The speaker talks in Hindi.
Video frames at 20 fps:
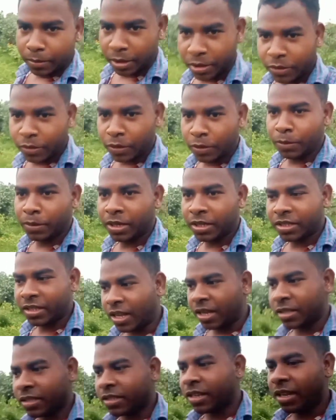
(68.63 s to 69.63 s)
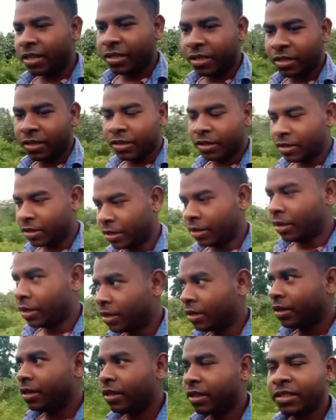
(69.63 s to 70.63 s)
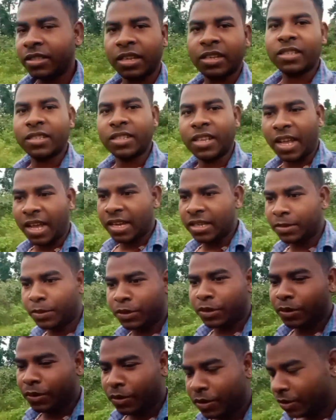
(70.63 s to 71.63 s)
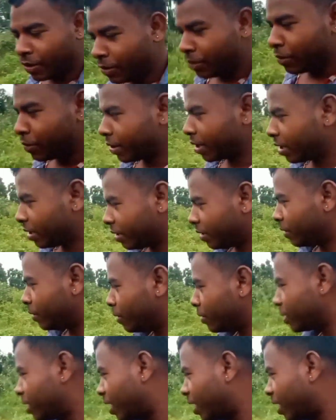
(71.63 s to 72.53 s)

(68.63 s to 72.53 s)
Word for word: मशरूम के साथ साथ एक्सरसाइज भी हो हो